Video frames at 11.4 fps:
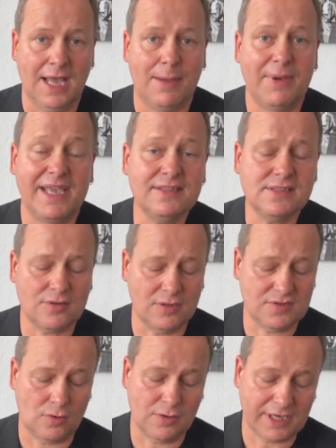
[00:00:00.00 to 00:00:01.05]
Aber jetzt soll
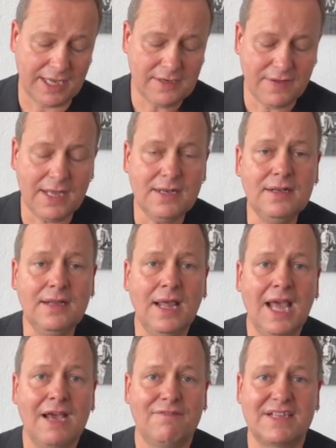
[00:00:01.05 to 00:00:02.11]
es konkret werden,
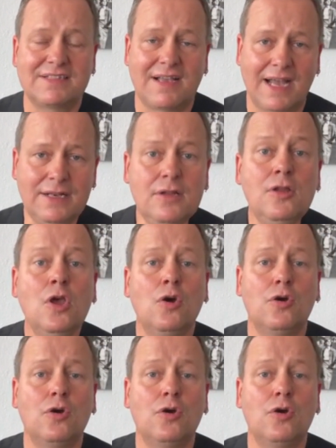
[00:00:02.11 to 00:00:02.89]
was kann